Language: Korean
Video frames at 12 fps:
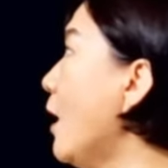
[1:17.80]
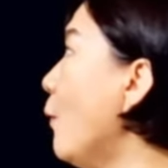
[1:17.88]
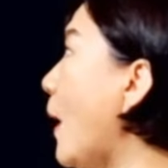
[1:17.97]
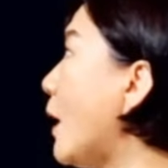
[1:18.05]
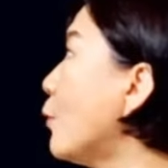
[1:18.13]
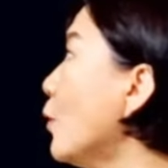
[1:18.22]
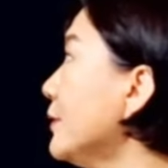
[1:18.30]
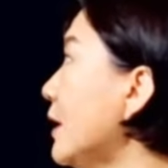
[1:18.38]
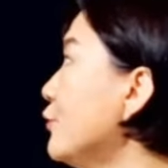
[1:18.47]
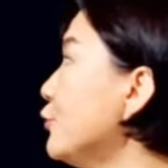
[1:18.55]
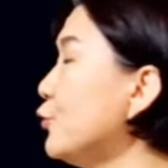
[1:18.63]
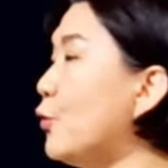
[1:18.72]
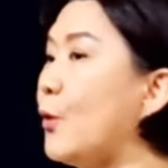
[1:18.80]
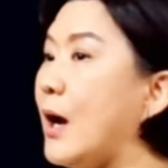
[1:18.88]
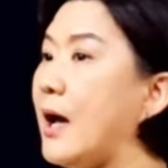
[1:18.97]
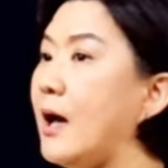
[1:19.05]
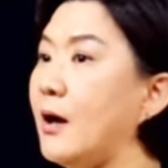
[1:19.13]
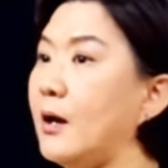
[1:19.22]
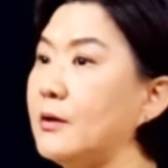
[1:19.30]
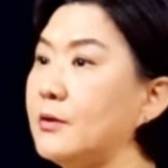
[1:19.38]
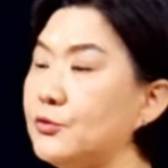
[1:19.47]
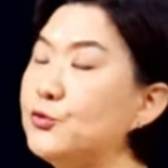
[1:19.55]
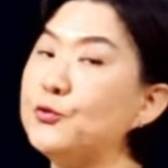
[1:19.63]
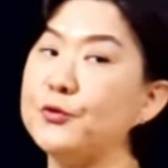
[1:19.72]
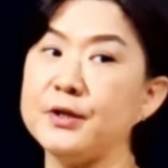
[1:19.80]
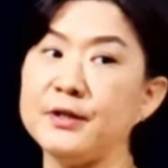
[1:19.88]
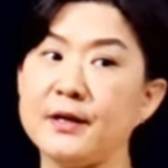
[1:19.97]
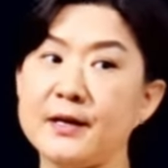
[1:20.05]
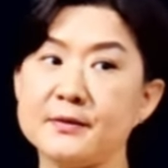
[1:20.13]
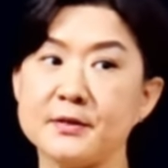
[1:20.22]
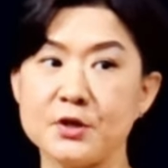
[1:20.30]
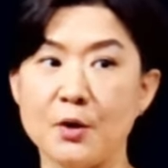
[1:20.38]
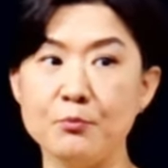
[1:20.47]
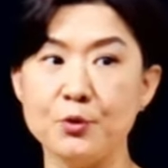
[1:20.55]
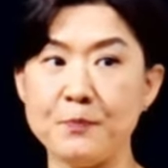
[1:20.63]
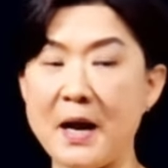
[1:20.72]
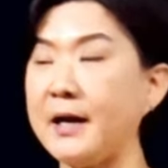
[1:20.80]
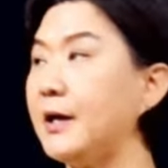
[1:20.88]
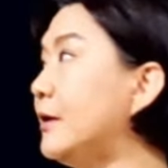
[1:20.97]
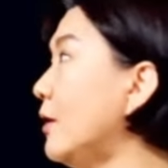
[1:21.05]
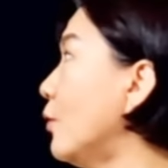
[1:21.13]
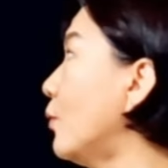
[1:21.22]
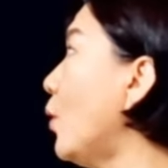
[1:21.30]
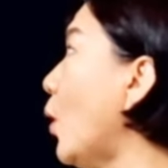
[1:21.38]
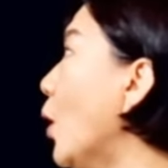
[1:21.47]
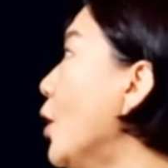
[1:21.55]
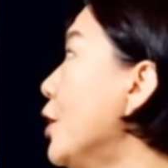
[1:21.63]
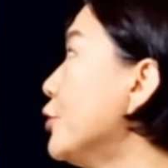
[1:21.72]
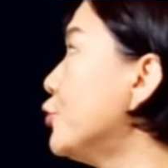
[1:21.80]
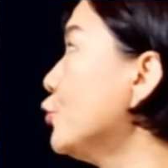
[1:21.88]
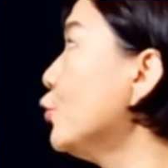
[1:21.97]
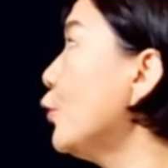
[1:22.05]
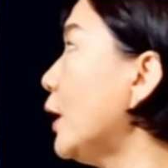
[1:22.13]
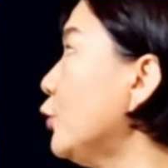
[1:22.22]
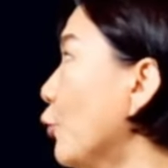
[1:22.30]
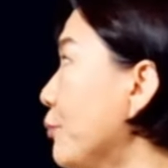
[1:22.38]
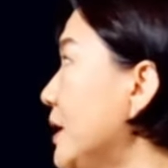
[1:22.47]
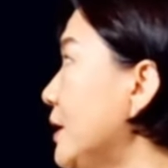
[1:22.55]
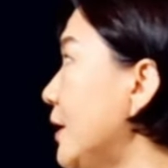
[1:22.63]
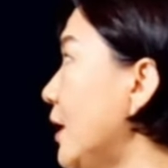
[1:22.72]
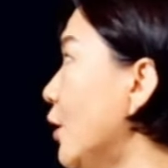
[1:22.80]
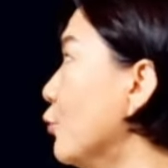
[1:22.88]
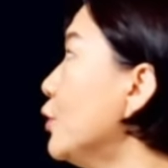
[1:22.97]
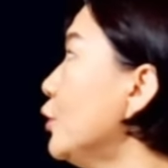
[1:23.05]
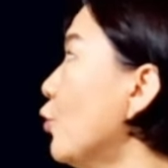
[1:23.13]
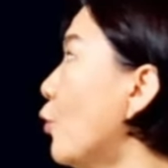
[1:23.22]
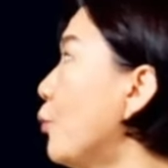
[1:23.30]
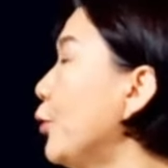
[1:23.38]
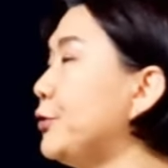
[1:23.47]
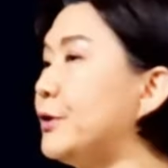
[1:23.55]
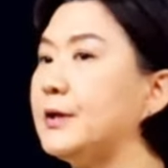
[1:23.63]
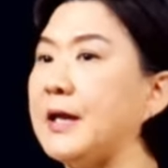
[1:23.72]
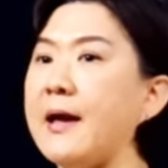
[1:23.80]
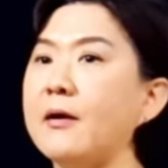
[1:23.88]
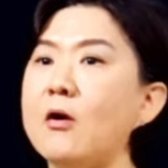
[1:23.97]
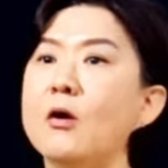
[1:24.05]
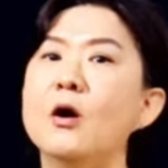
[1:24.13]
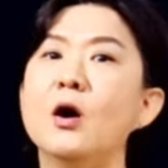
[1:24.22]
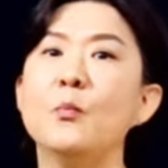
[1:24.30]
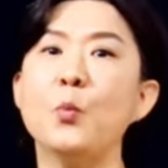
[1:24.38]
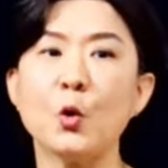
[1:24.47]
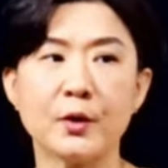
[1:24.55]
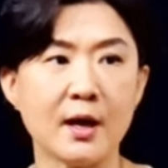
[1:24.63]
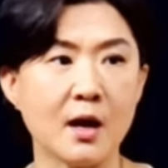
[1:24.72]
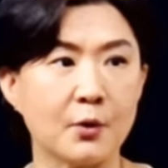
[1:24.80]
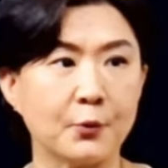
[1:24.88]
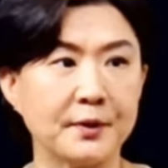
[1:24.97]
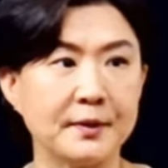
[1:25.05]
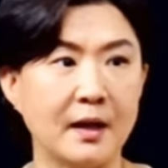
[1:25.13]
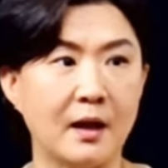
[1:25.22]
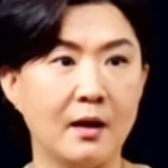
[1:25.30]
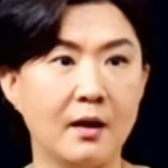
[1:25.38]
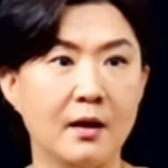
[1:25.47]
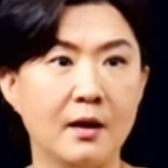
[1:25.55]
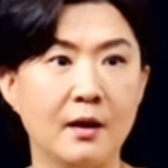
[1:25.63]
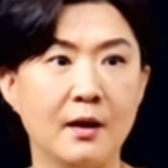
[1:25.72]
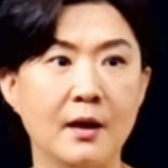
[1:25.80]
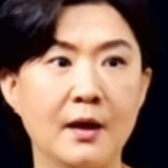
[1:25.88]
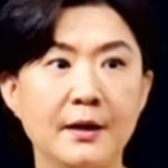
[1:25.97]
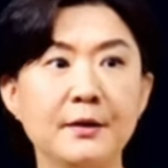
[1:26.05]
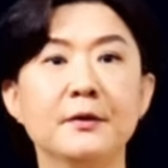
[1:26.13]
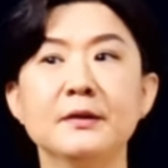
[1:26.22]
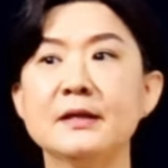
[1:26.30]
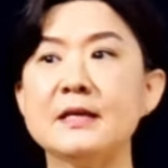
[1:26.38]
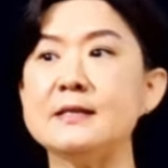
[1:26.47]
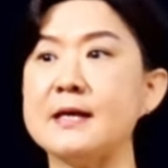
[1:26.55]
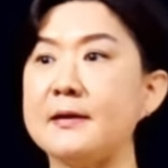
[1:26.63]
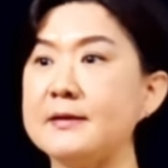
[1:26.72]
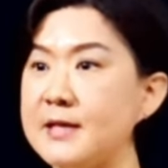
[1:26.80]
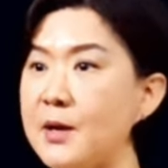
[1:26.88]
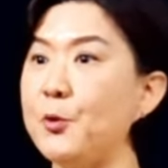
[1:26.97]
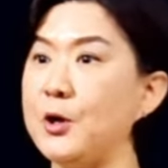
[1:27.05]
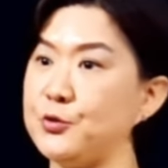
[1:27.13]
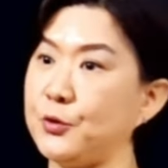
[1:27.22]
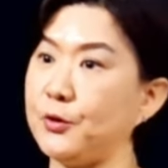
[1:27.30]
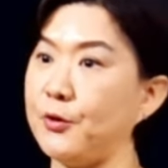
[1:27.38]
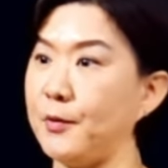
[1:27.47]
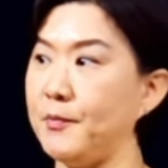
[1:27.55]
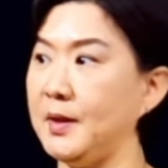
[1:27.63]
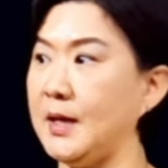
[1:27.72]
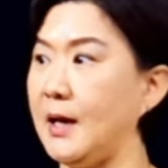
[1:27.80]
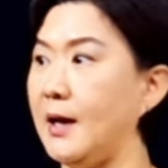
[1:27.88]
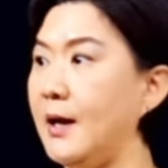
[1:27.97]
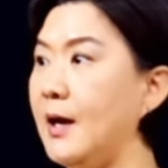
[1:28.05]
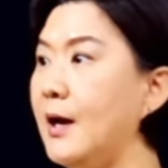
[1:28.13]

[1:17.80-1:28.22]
완공된 수로가 중국인들에 의해서 전부 파괴되었고 중국의 농민들이 우리 동포들을 대거 폭행하고 있다. 이런 기사를 제보해줬던 겁니다.